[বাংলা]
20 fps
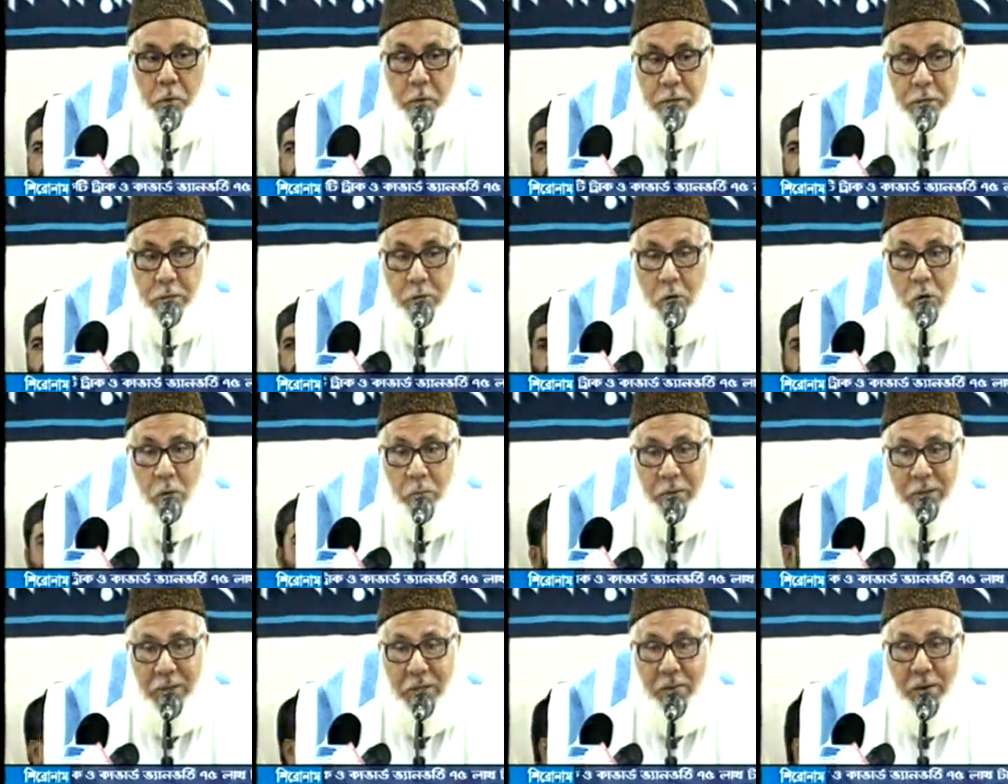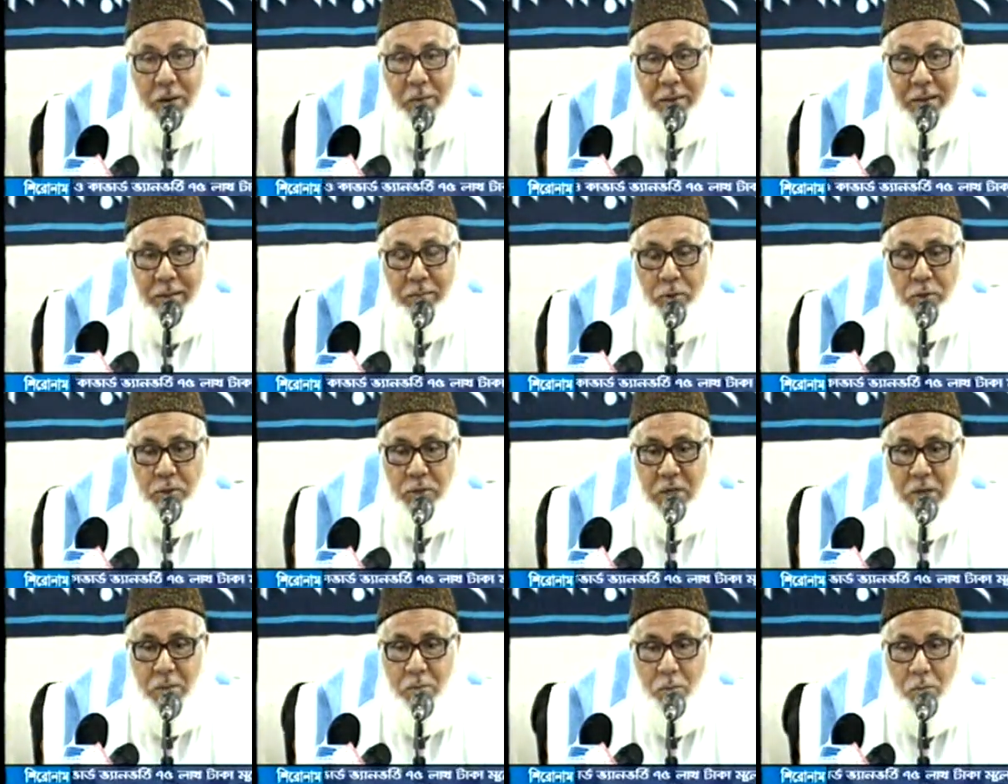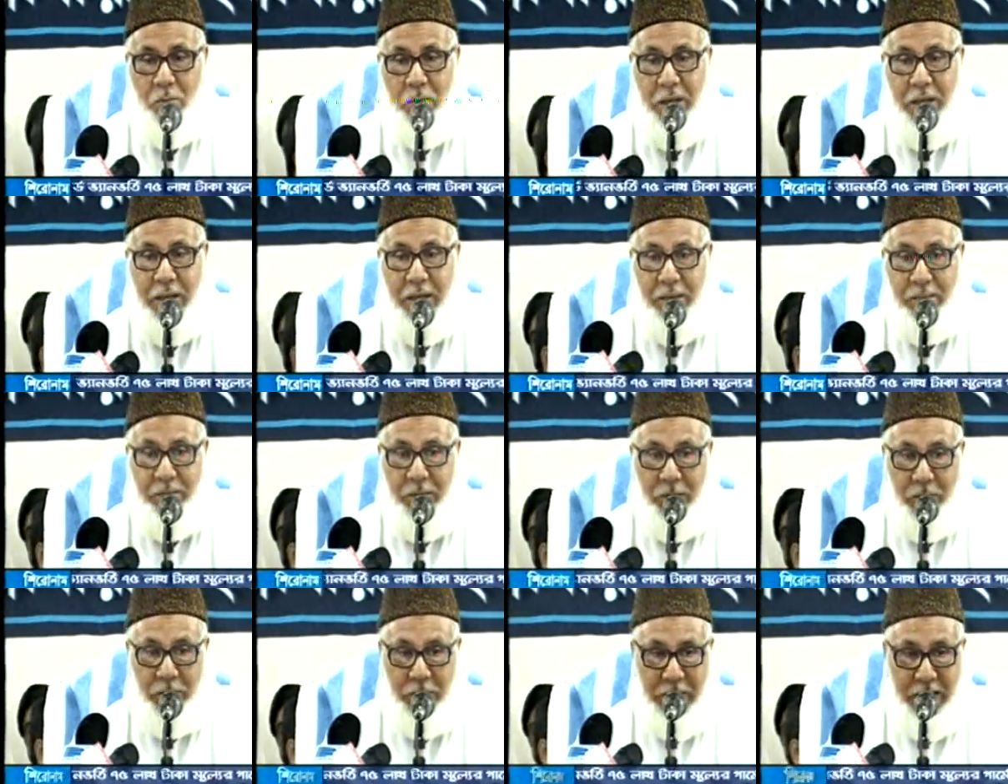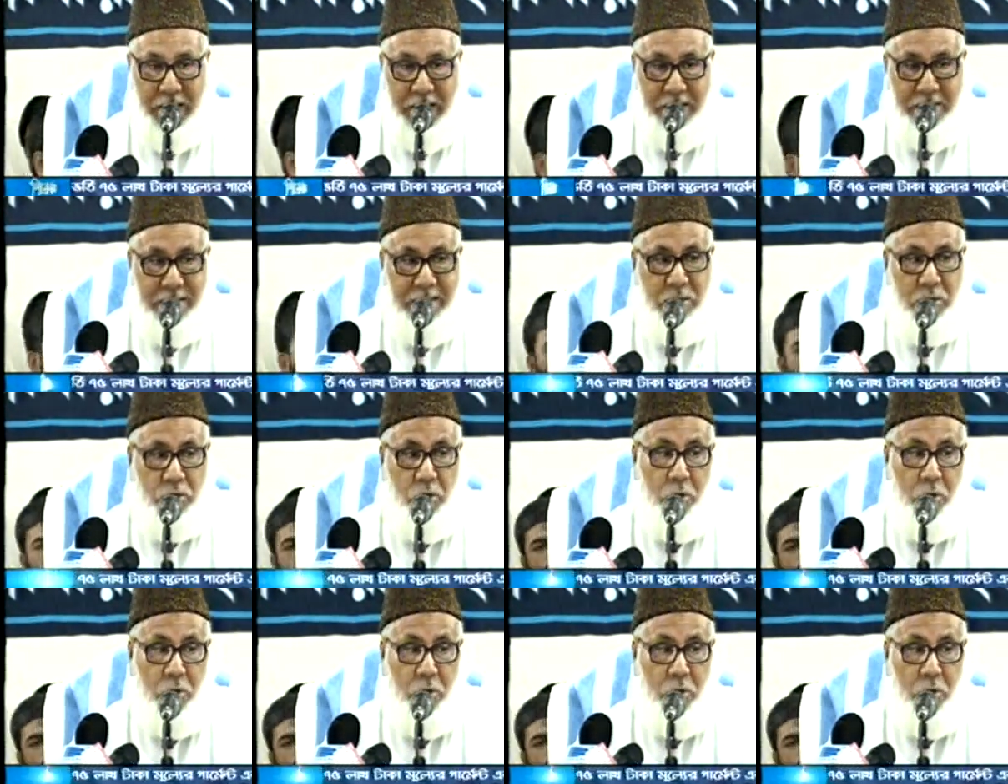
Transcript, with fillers: পরিকল্পিতভাবে মুসলিম উম্মার বিরুদ্ধে একটি